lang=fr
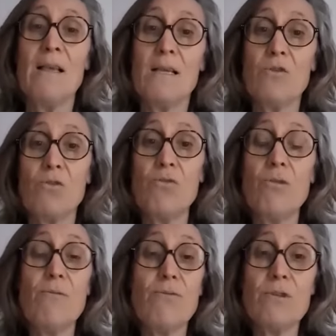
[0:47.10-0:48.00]
Et surtout,
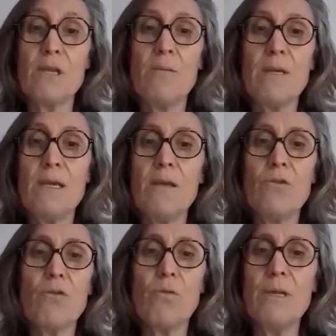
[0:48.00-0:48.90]
il faut s'habiller
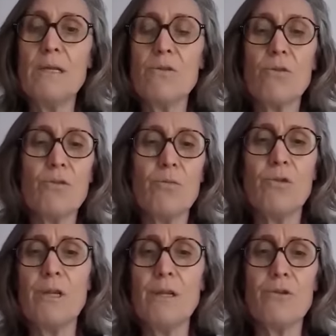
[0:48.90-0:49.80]
de combinaisons, de
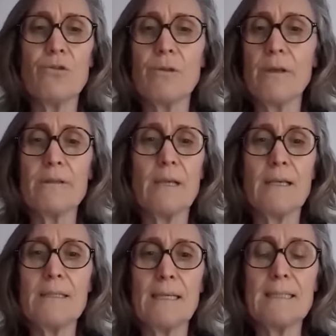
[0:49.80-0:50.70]
bonnets, de choses.
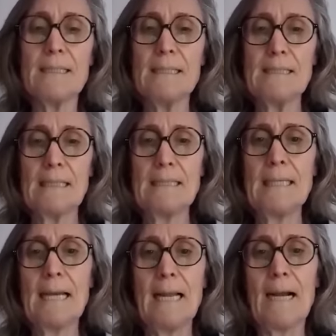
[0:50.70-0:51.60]
C'est assez,
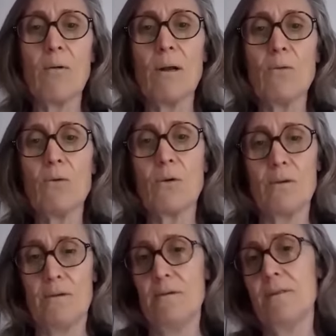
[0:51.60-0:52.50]
galère, quoi. Donc,
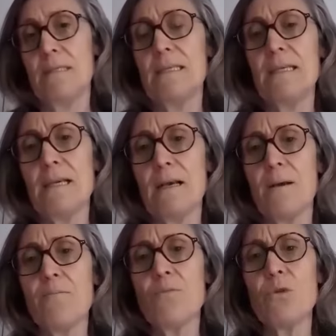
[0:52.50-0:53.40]
euh, c'était
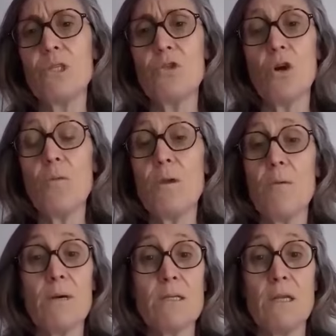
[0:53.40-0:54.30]
un petit choc, mais
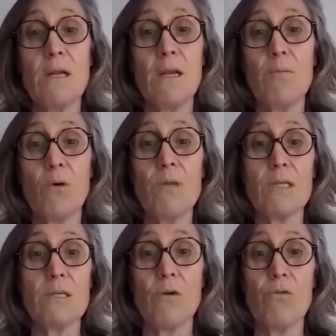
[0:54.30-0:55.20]
passer les premières
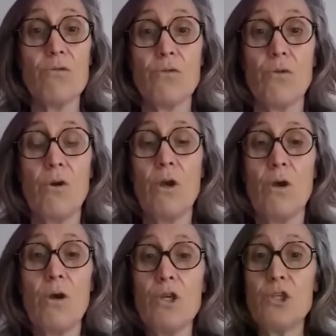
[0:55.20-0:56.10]
séances, euh,
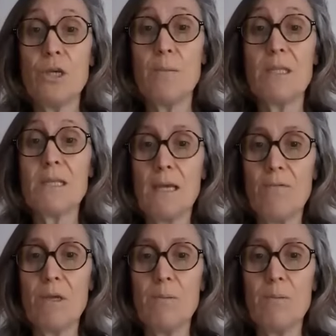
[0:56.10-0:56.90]
j'ai ai très